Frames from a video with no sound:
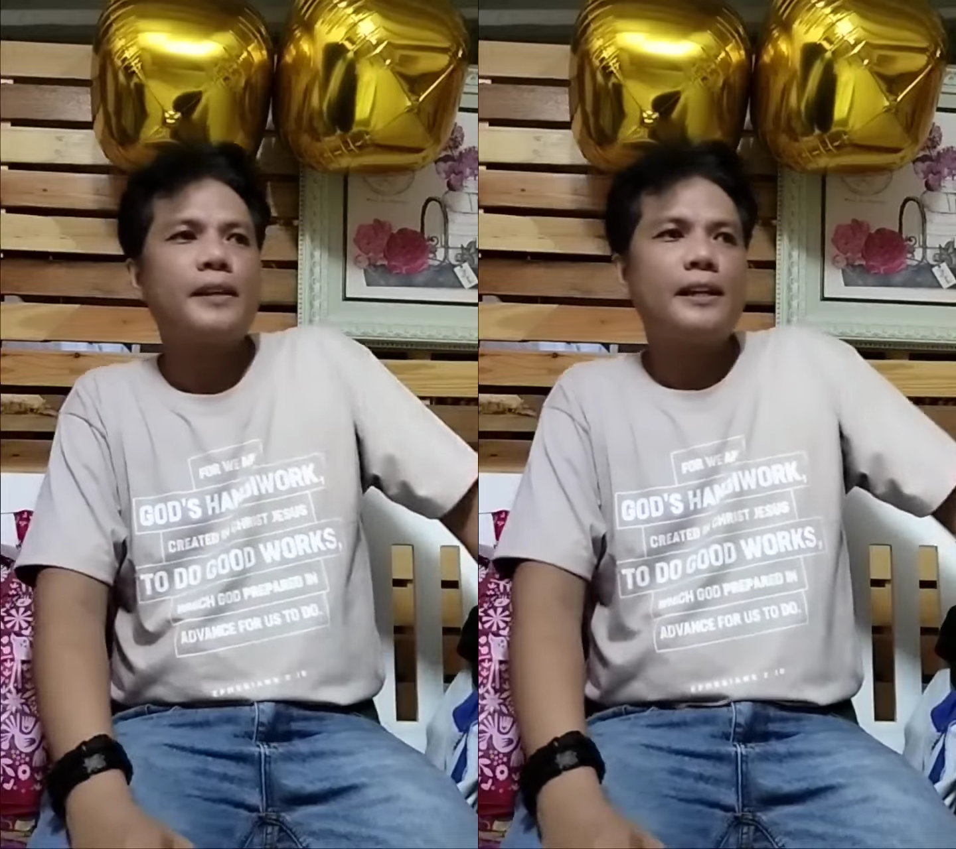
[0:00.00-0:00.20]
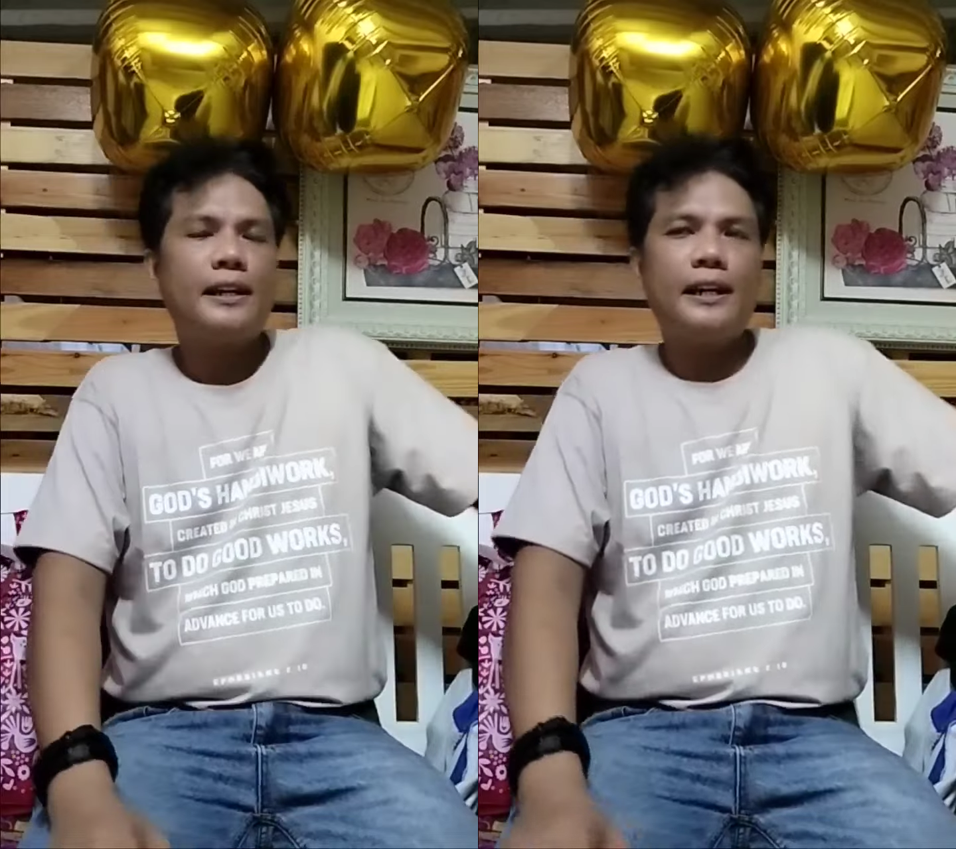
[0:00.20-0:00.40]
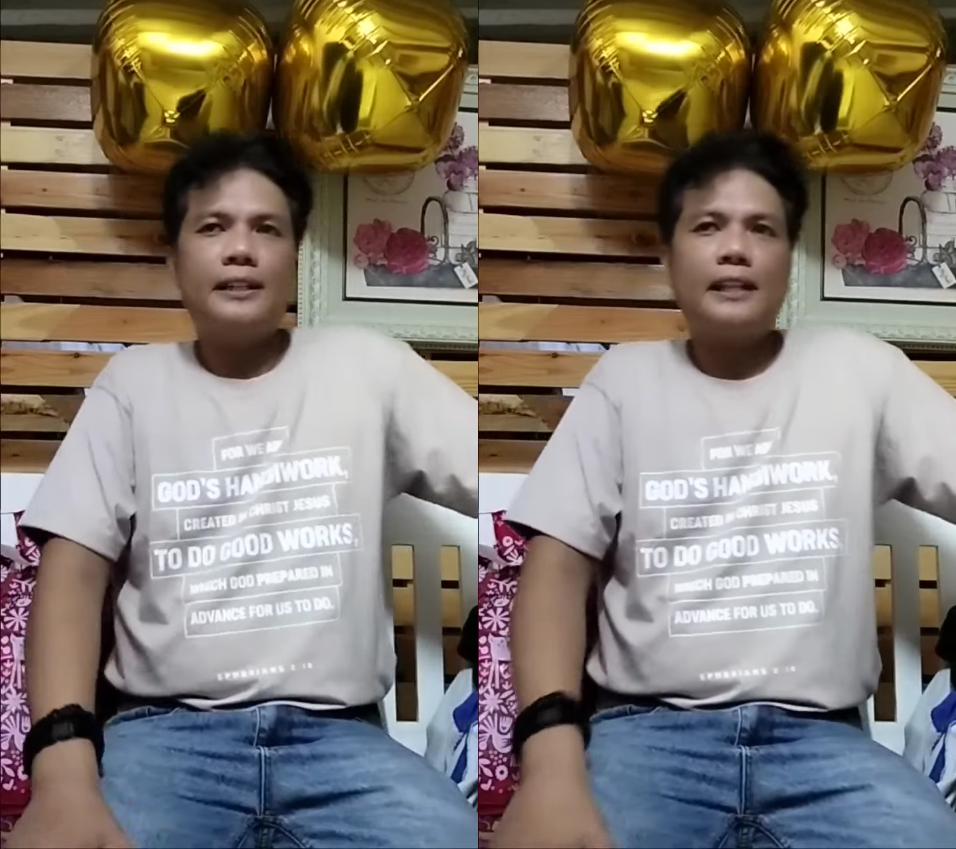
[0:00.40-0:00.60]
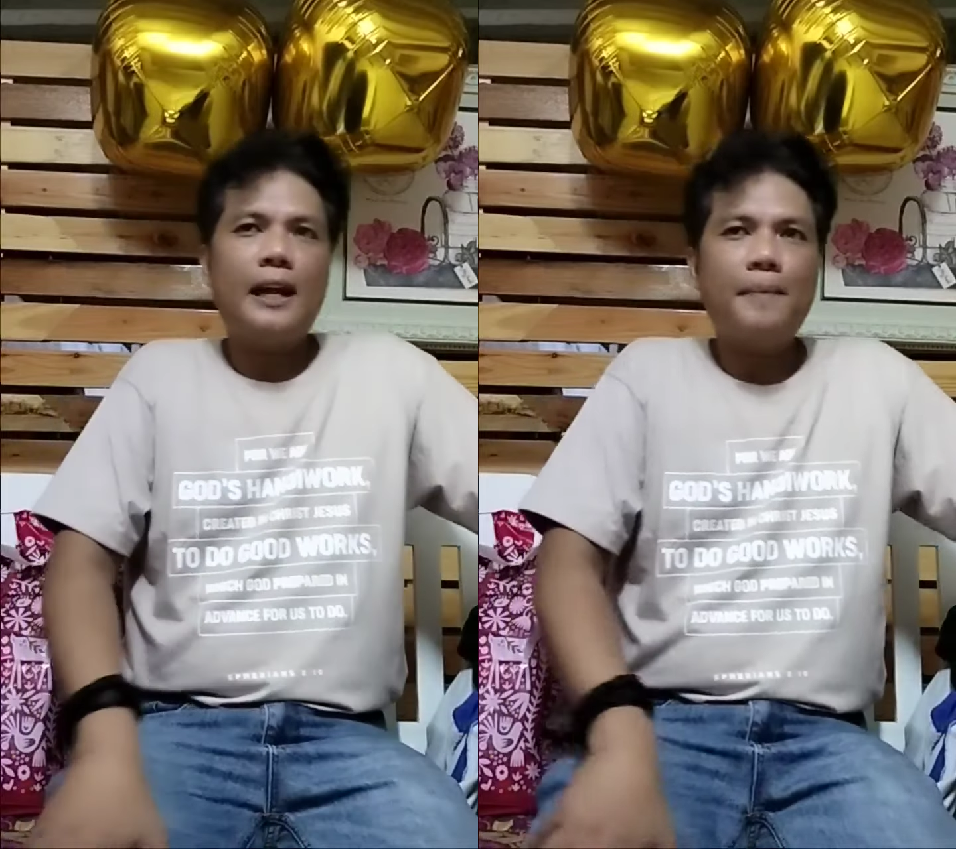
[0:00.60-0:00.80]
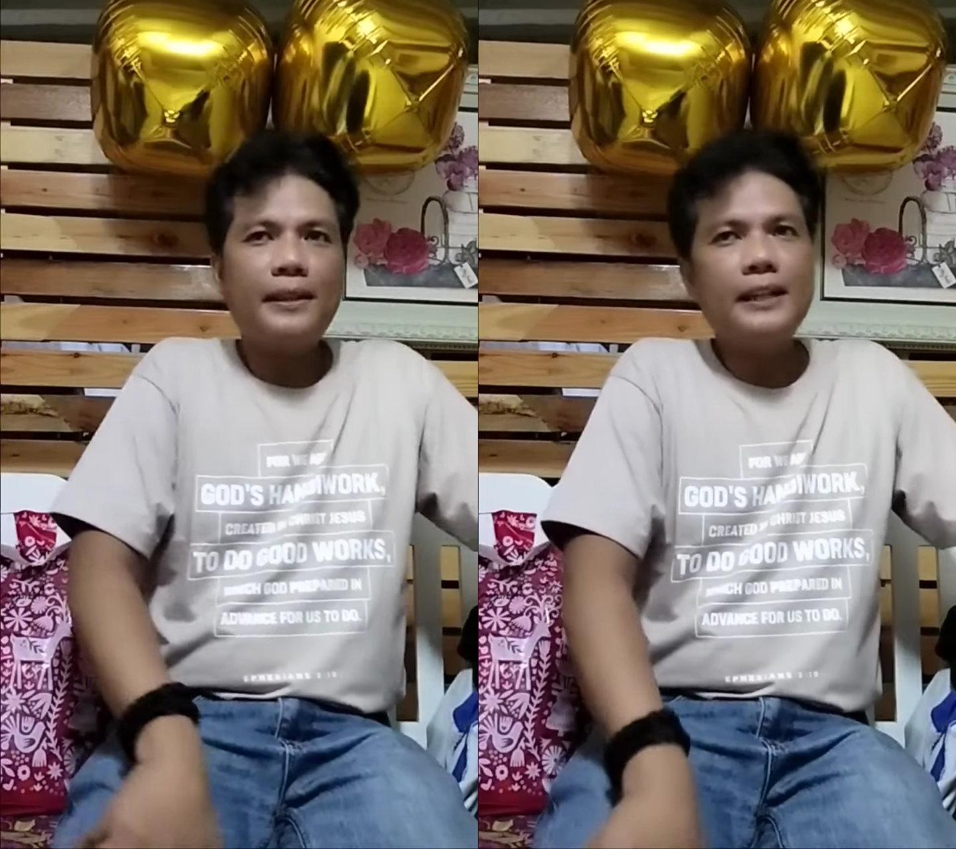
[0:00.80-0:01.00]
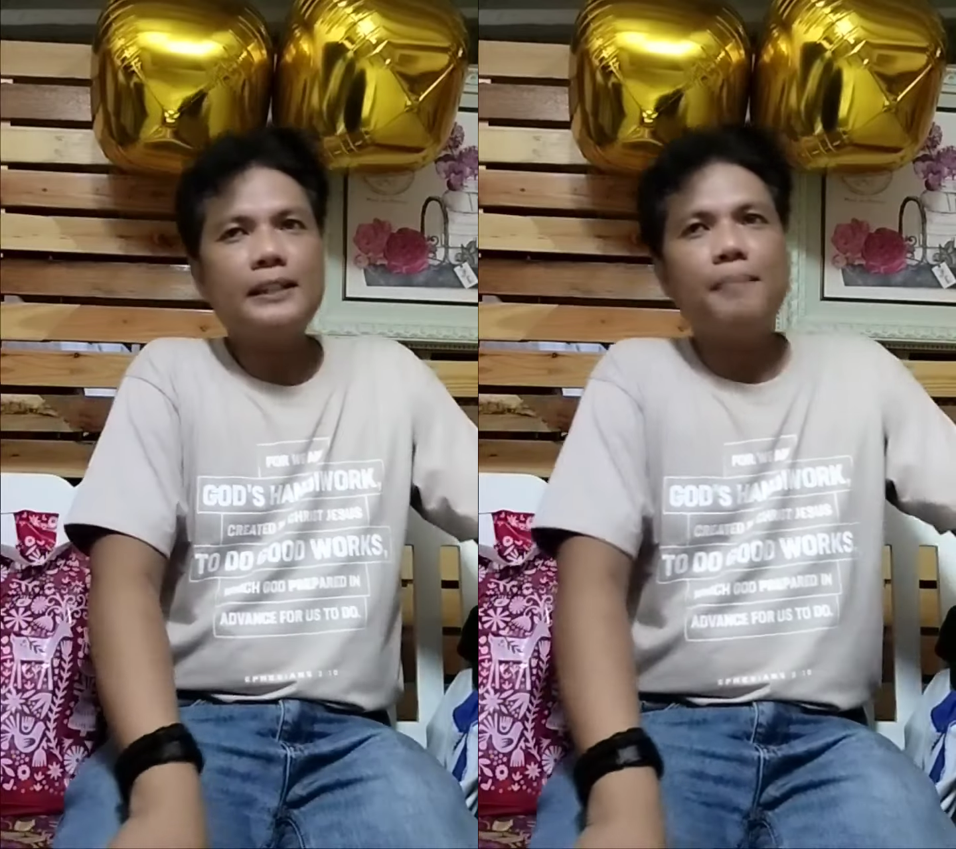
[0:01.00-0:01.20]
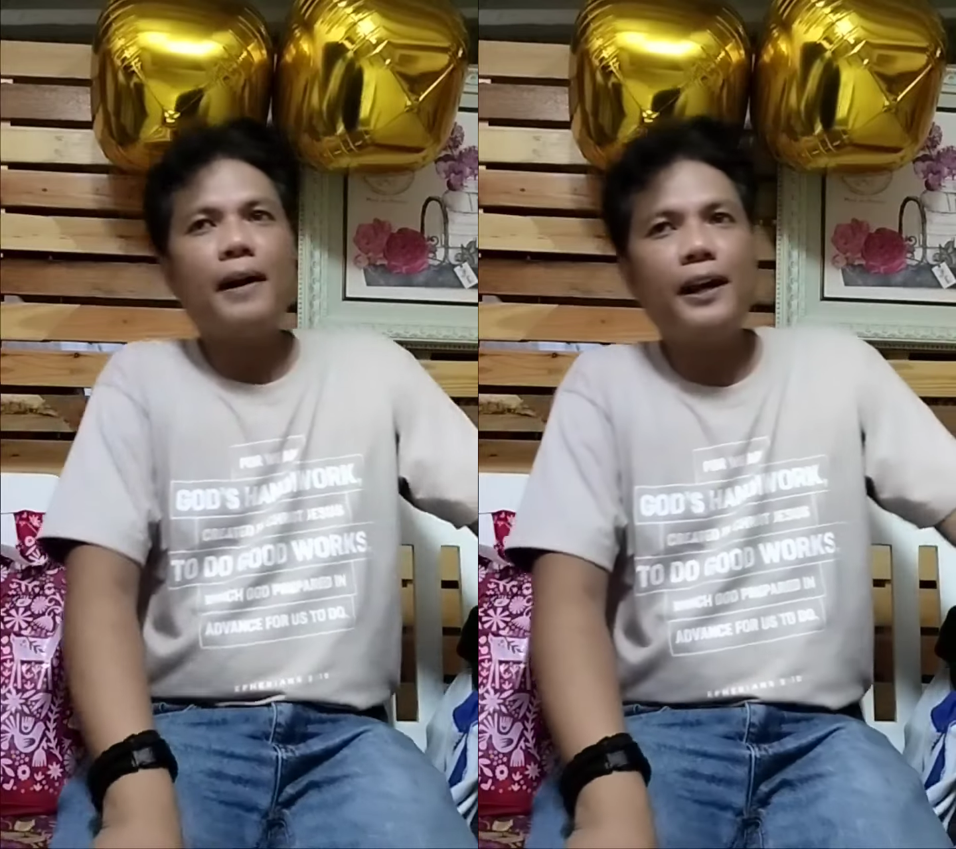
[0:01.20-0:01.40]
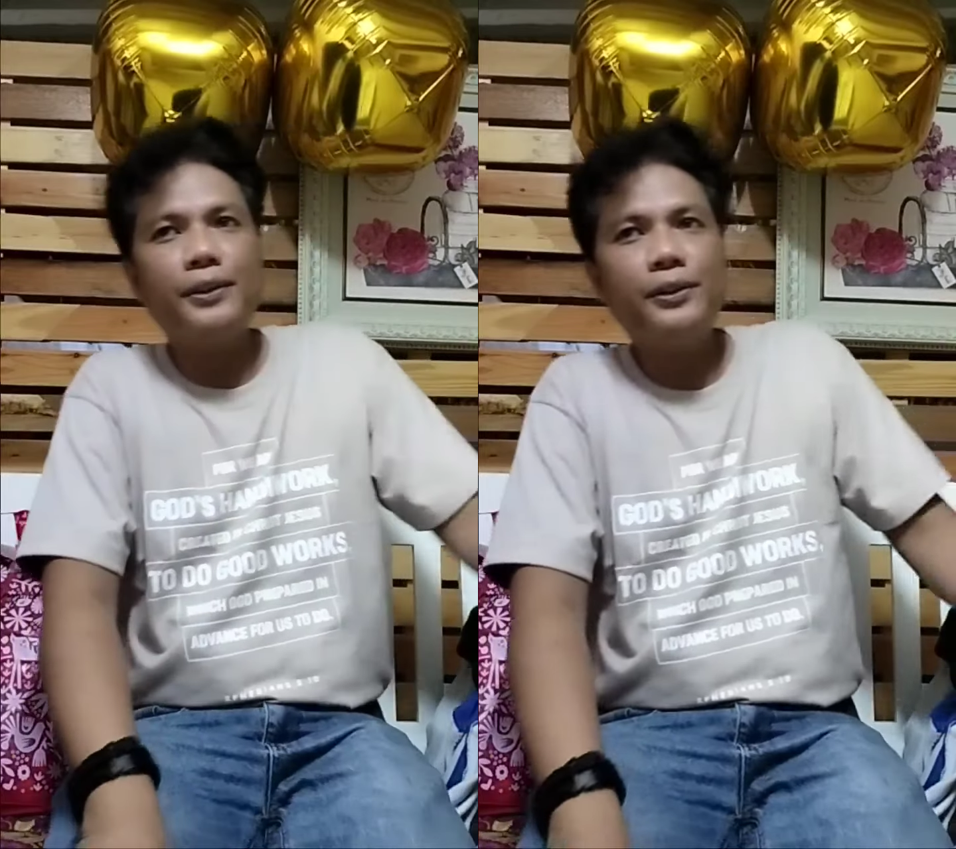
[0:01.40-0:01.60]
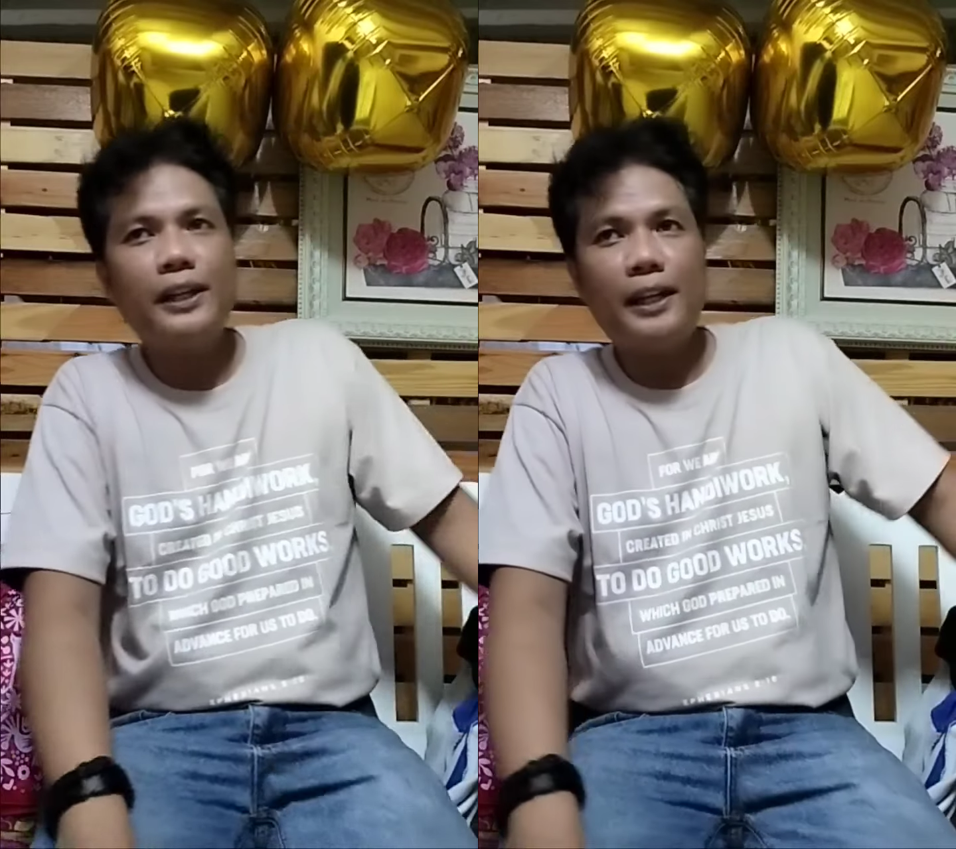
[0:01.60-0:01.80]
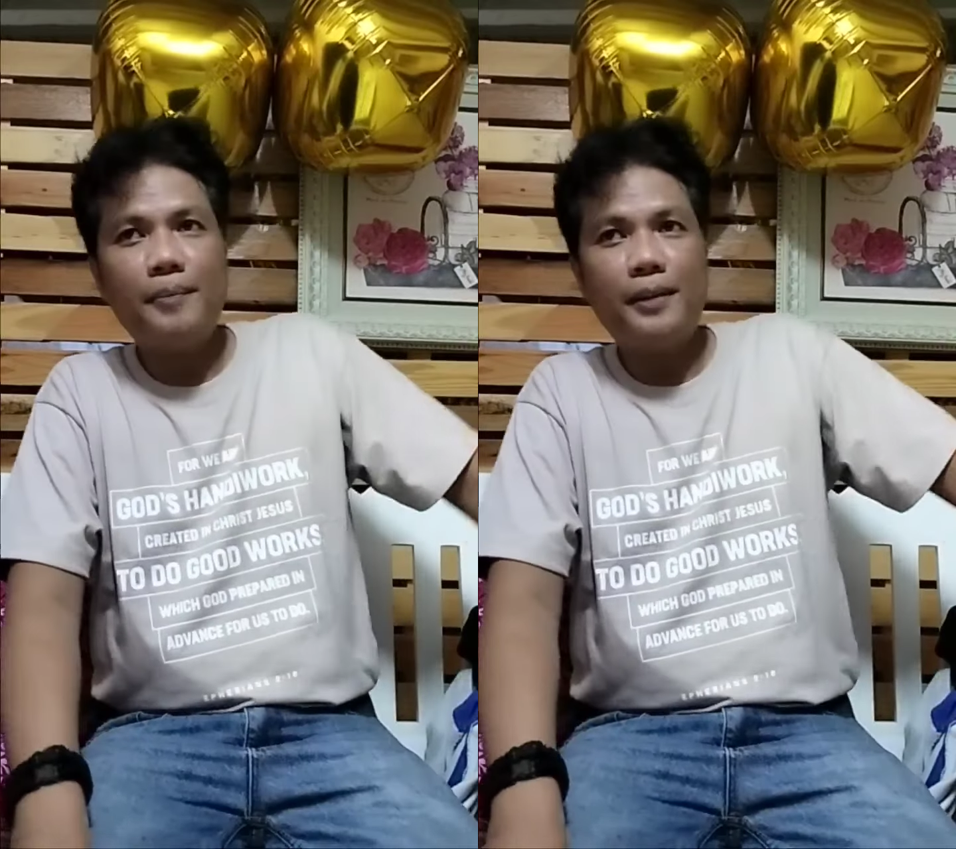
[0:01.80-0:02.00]
Kaya salamat nga sa Panginoon.
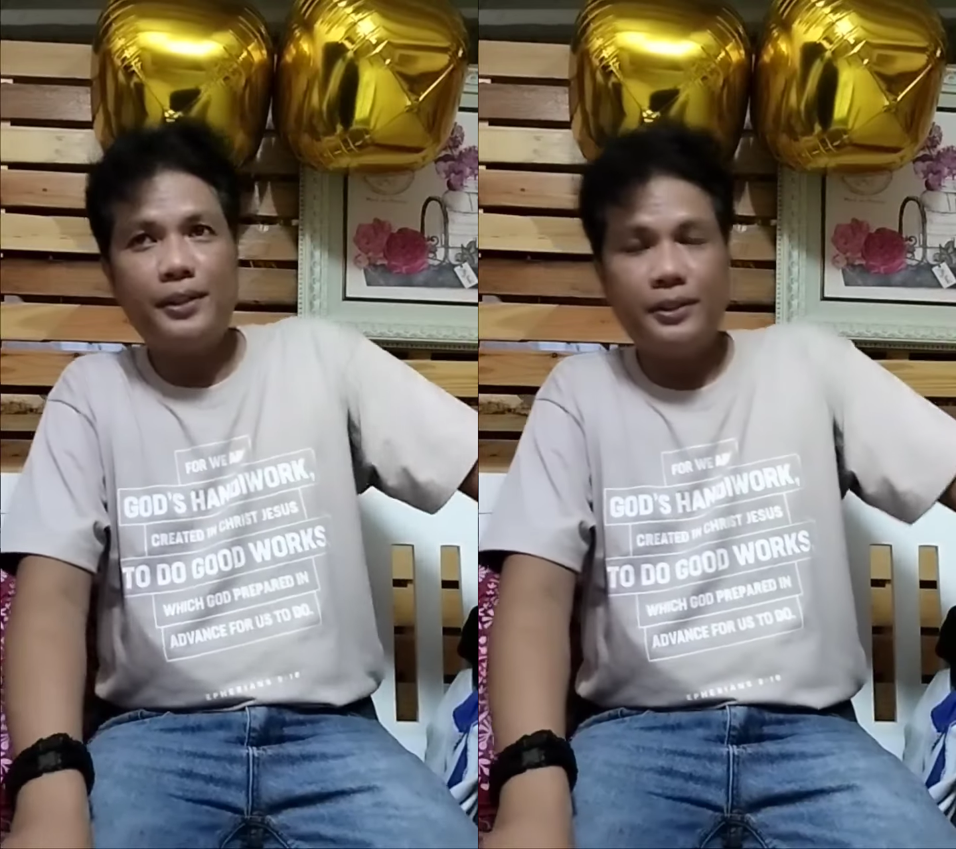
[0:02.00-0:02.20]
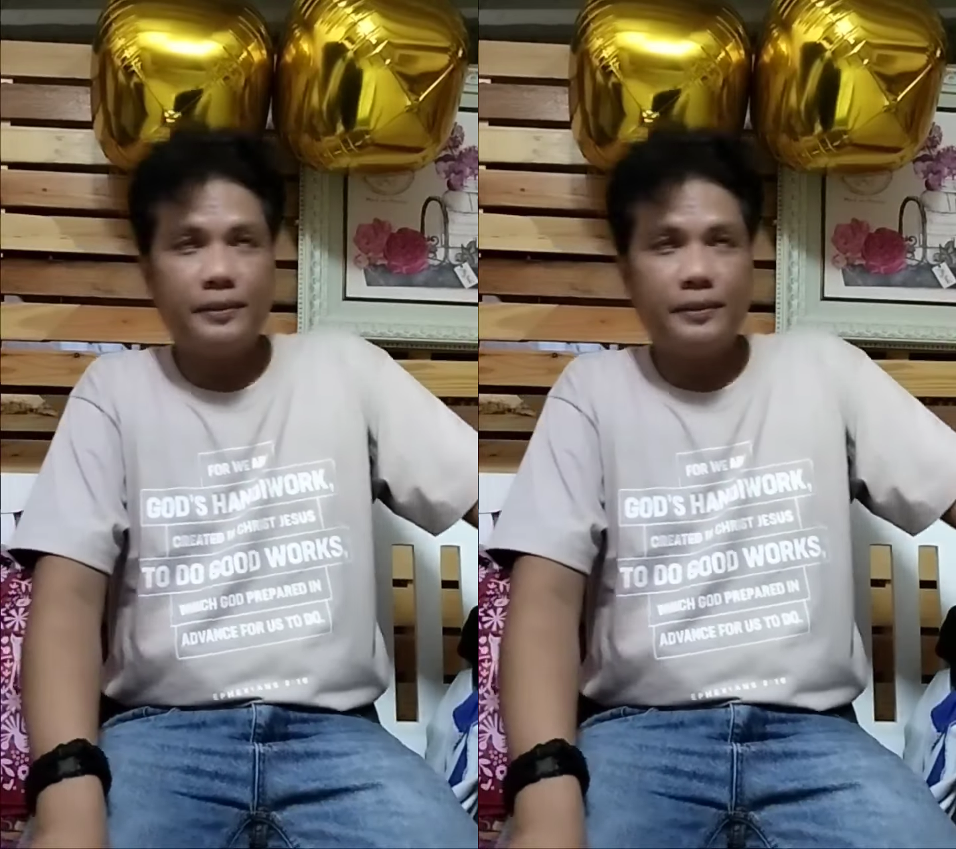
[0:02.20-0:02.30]
Alam ninyo,